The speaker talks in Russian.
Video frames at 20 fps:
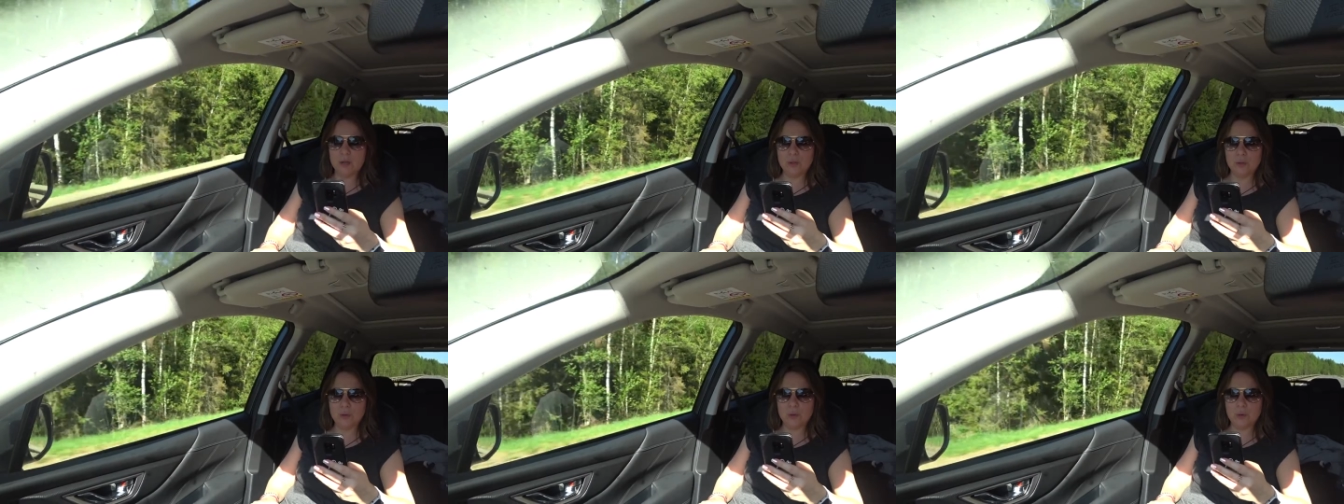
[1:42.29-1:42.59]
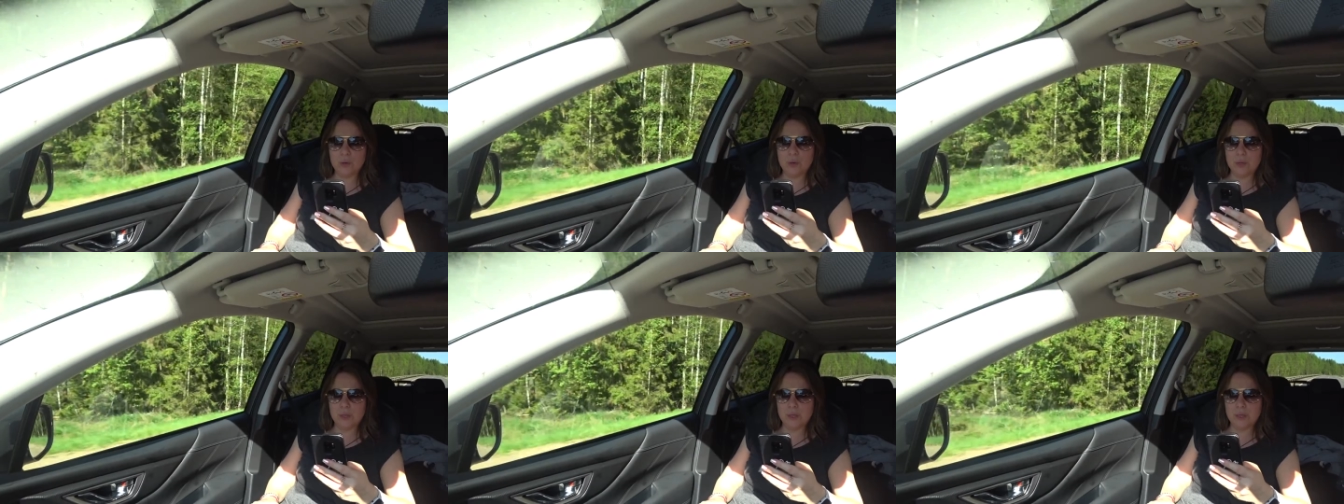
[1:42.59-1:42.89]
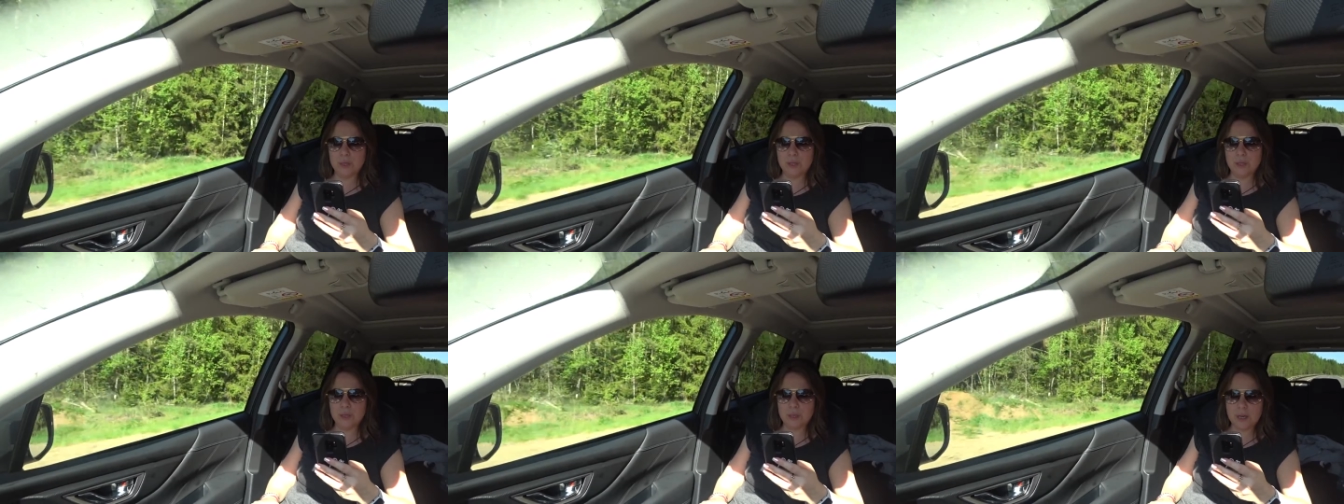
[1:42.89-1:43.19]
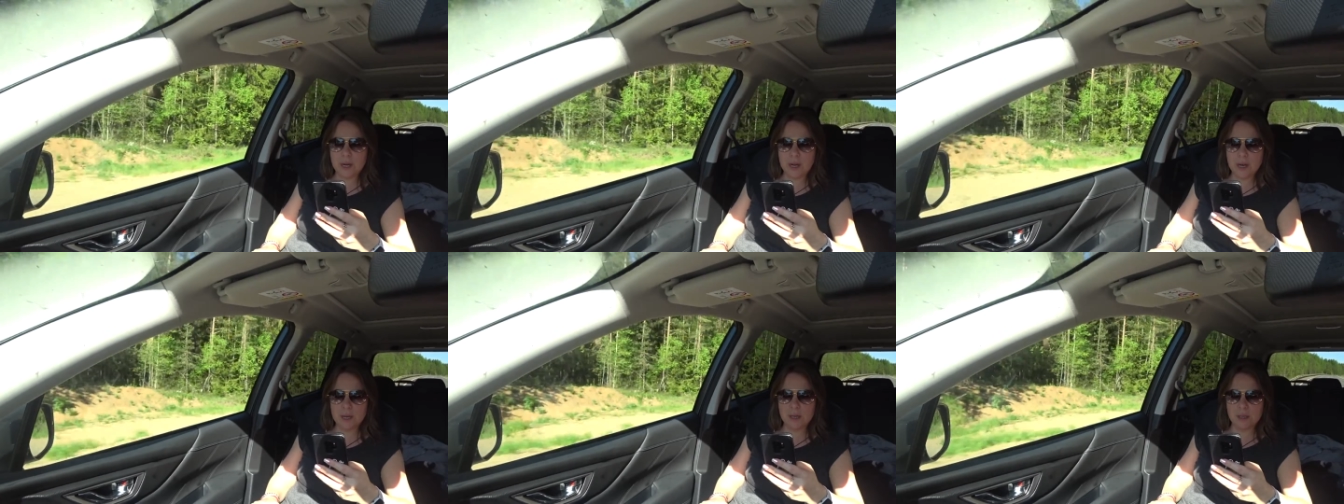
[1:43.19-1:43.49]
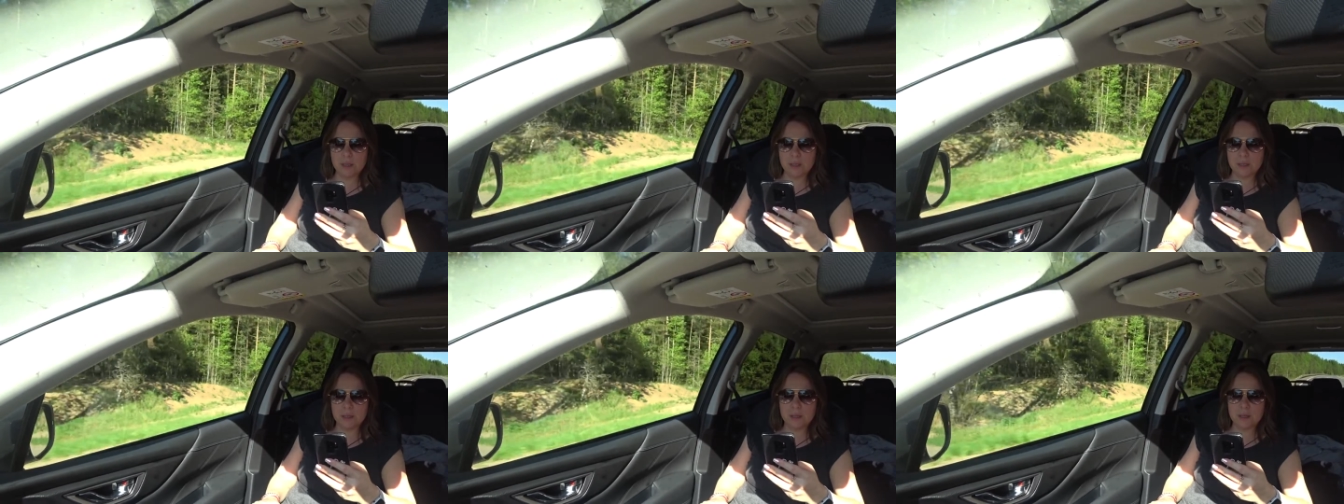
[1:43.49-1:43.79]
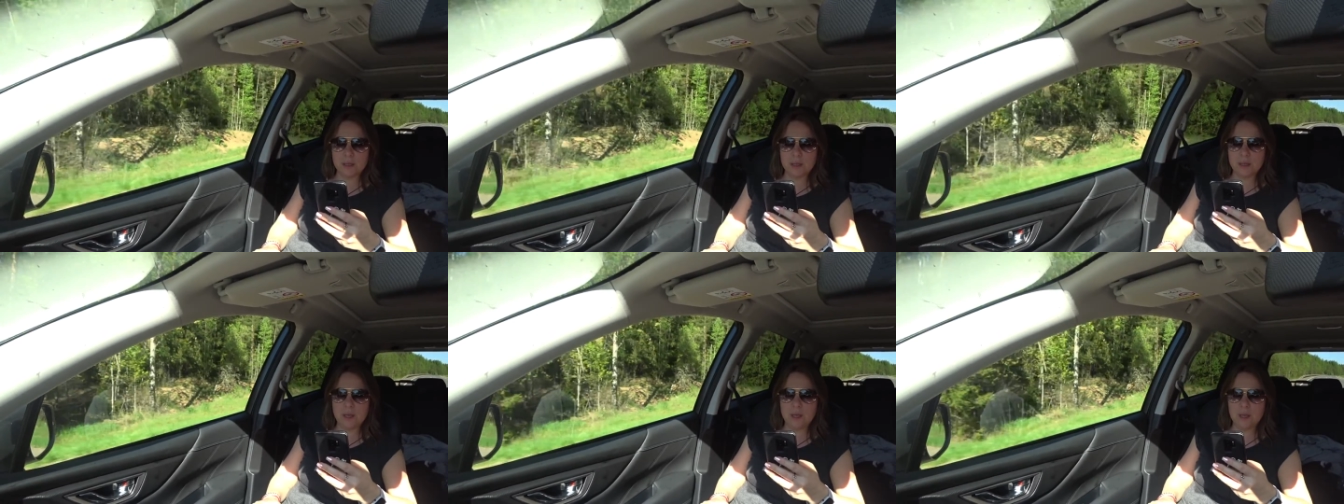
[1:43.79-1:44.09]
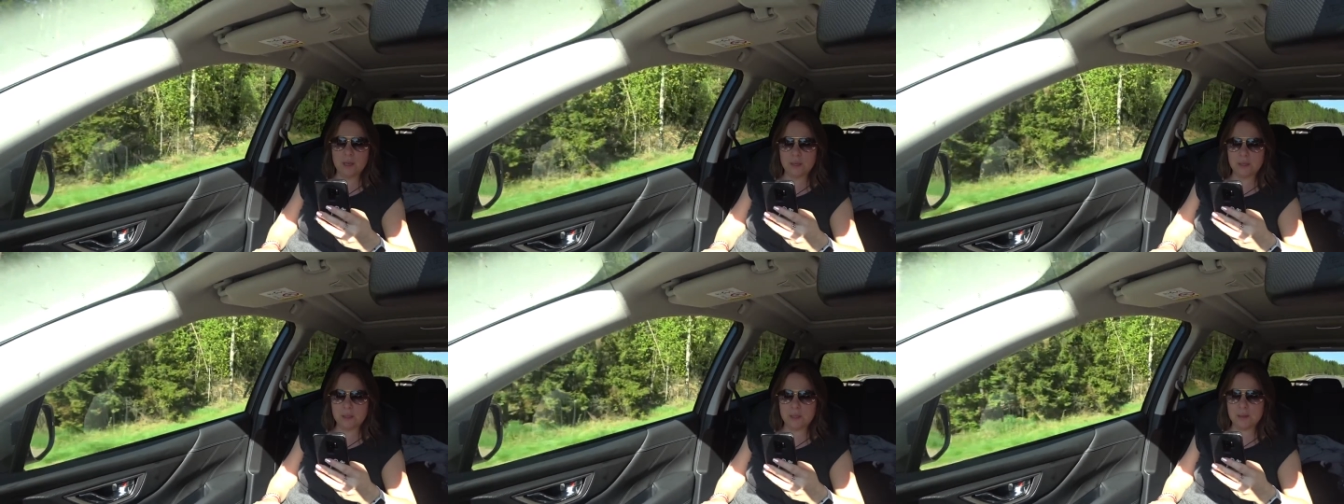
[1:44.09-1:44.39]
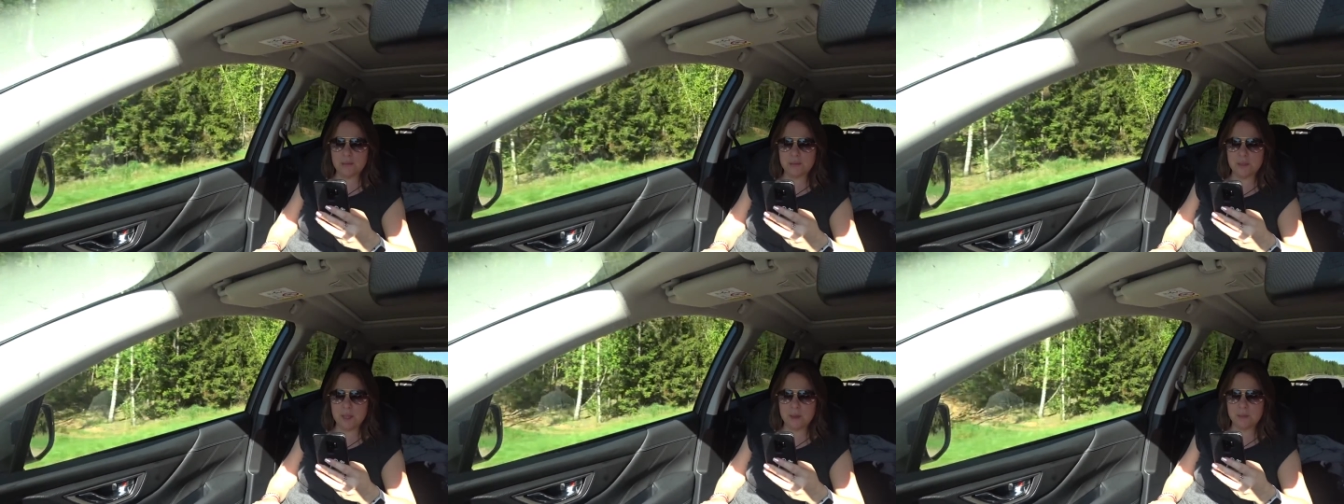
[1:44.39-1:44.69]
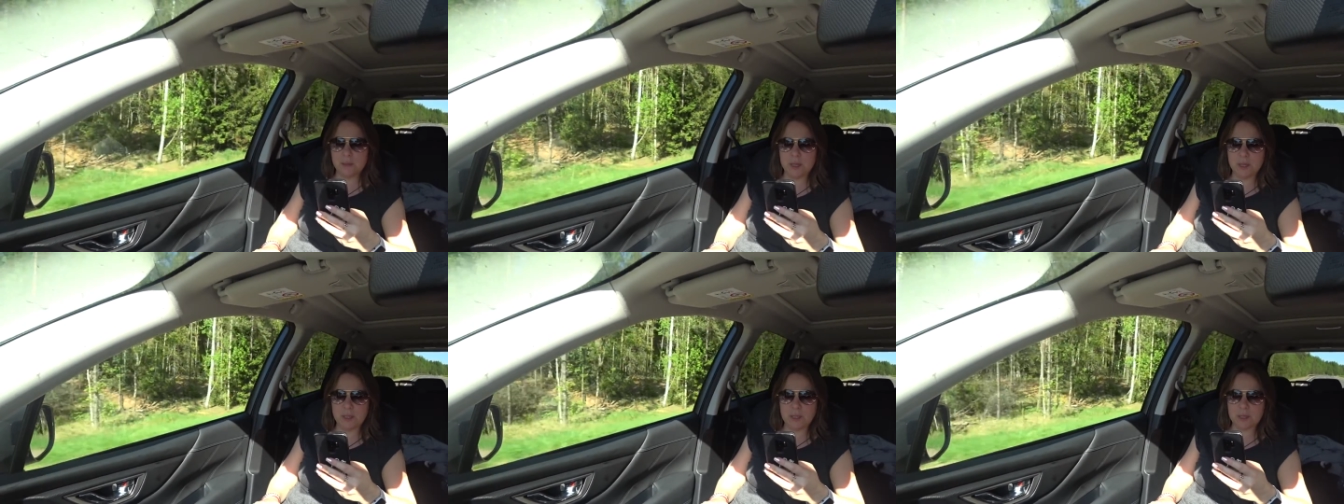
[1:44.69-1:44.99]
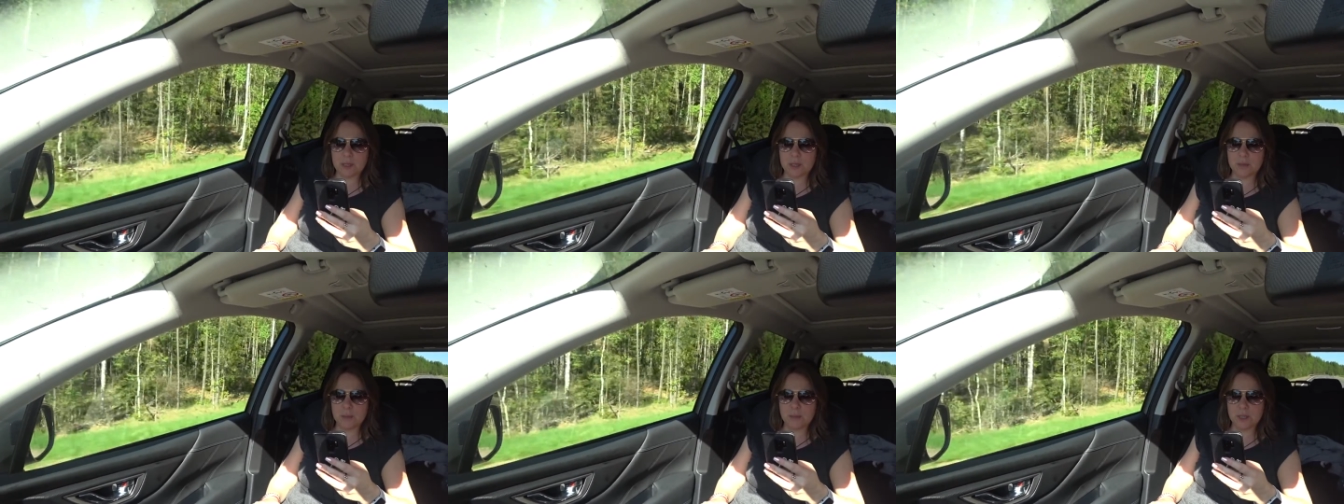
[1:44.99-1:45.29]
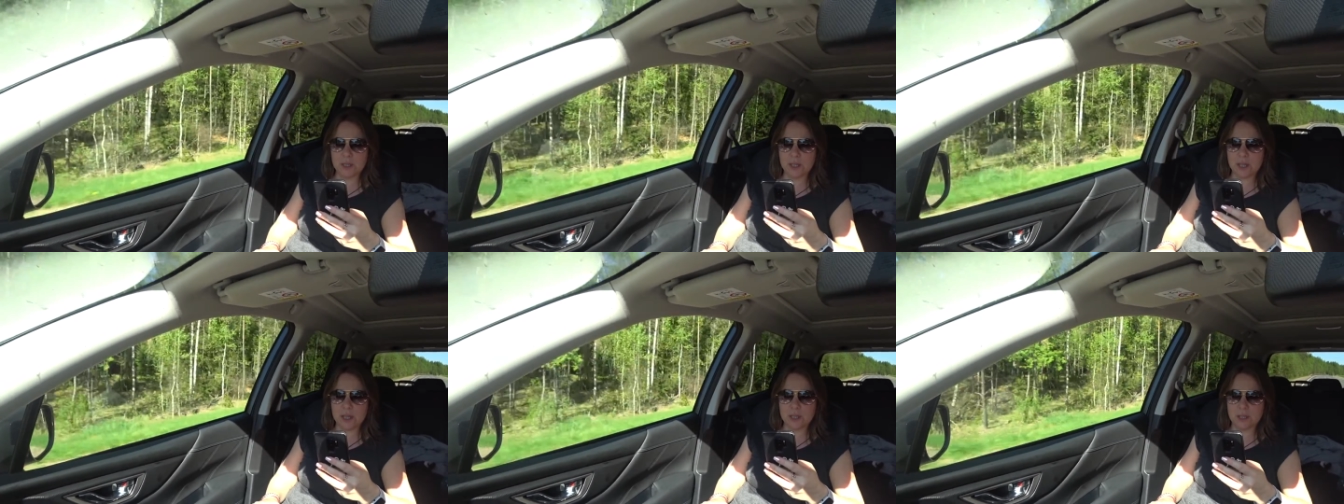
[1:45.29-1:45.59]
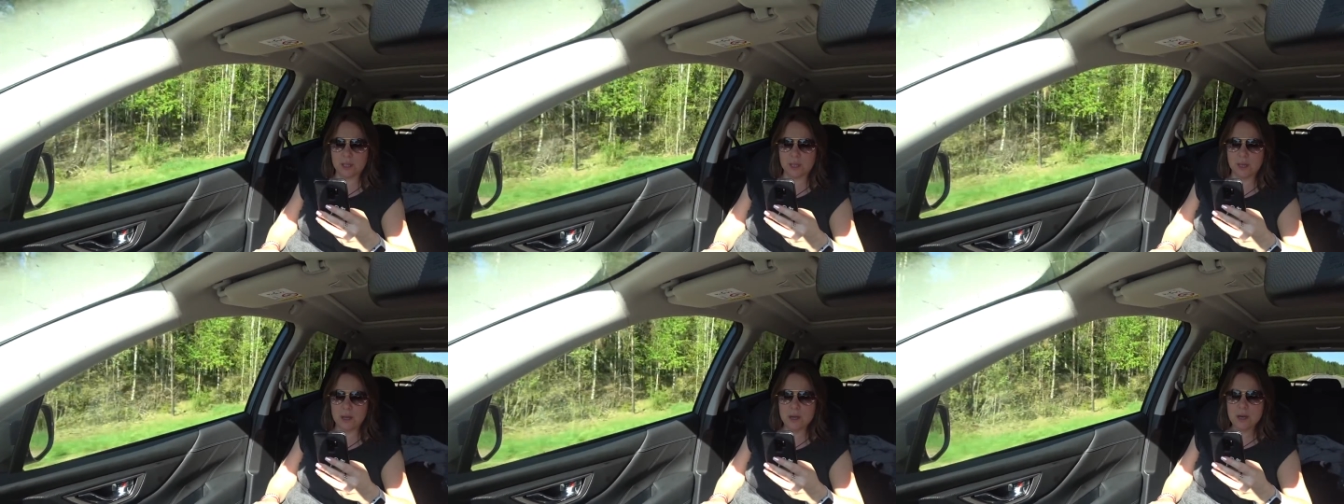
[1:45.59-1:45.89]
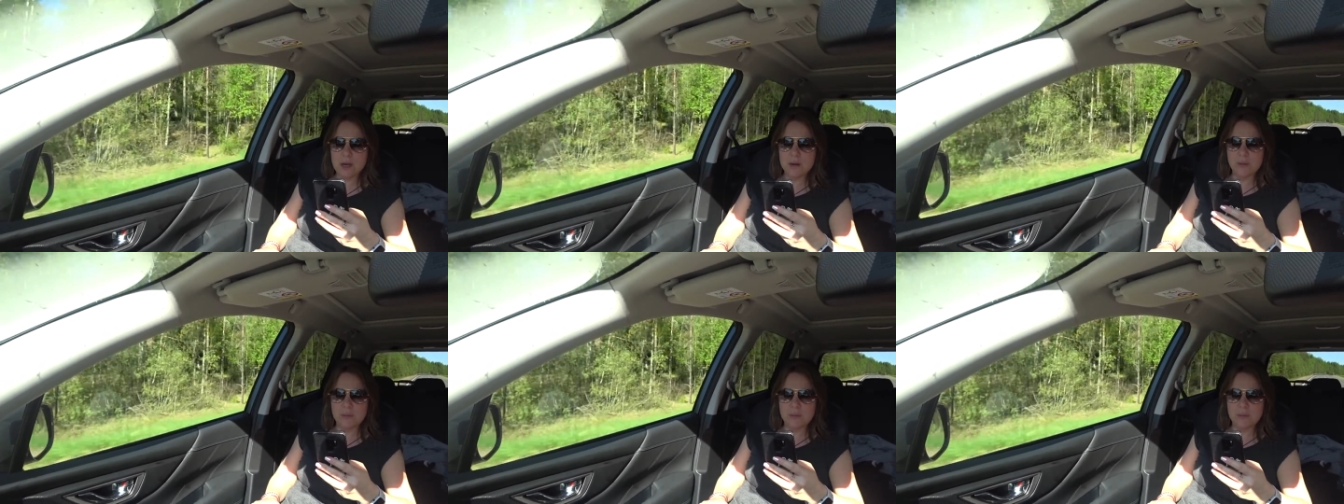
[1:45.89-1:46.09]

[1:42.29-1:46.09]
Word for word: но играет не со всеми на детской площадке.